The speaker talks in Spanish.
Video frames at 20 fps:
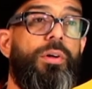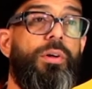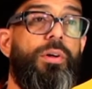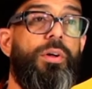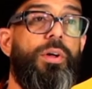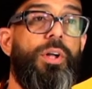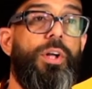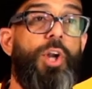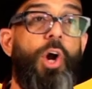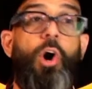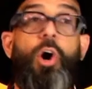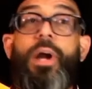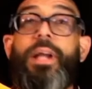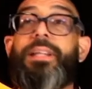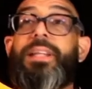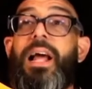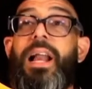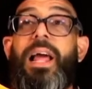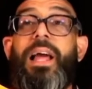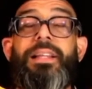No,
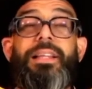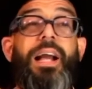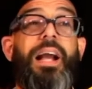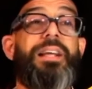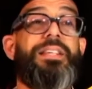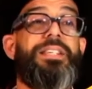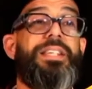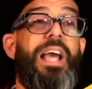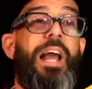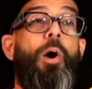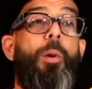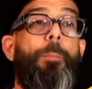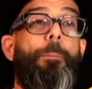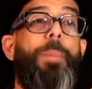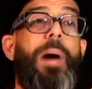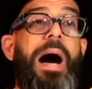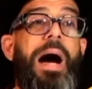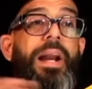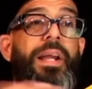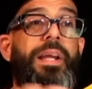esta es la gente que hacía los
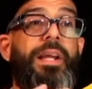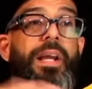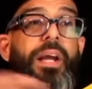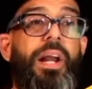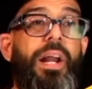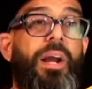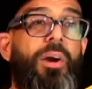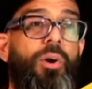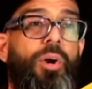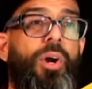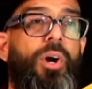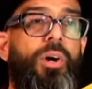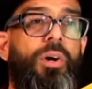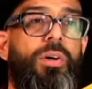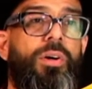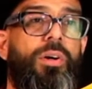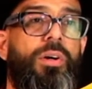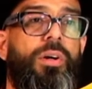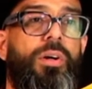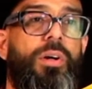paris, creo, ¿no?
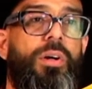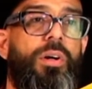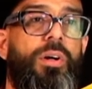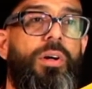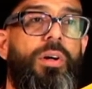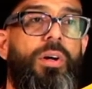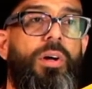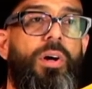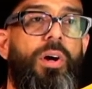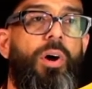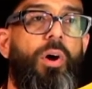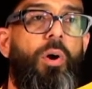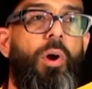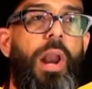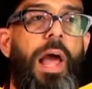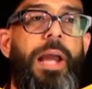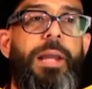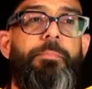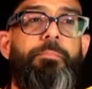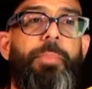o
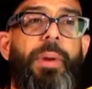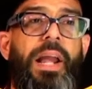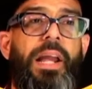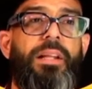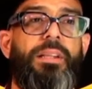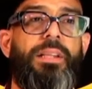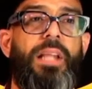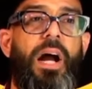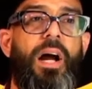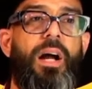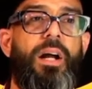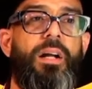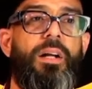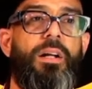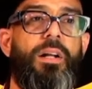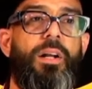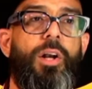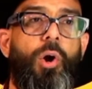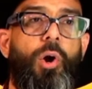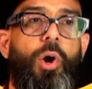la imprenta,
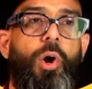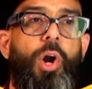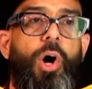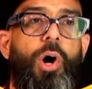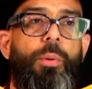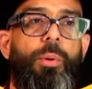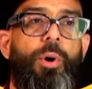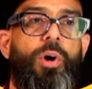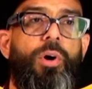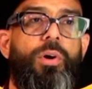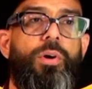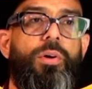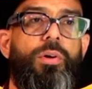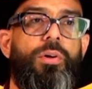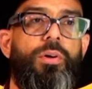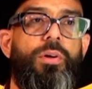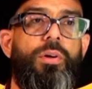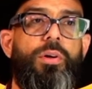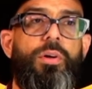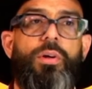los globos,
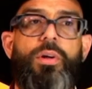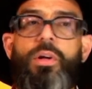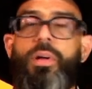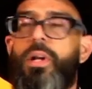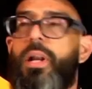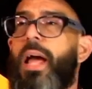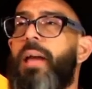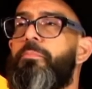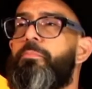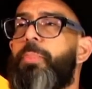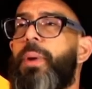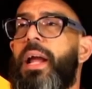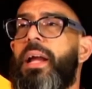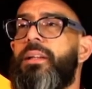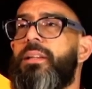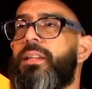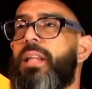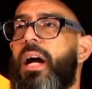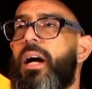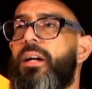la
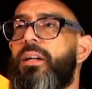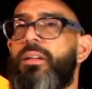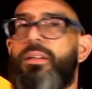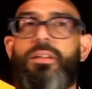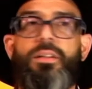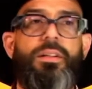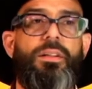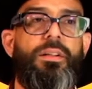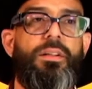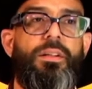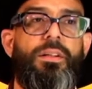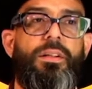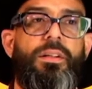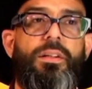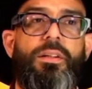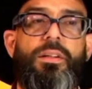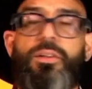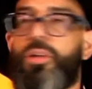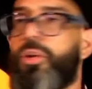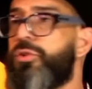imprenta.
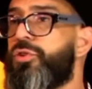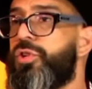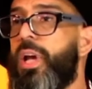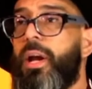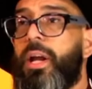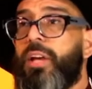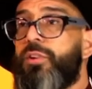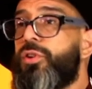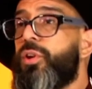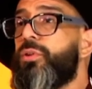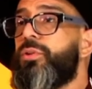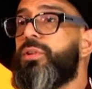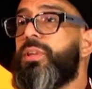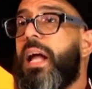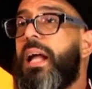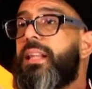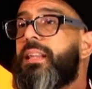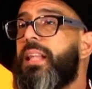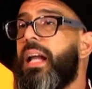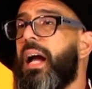No sé, que son
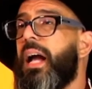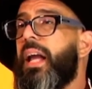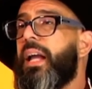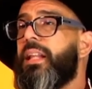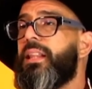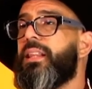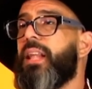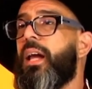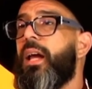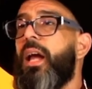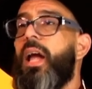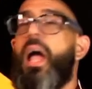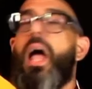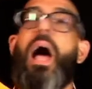tanta gente.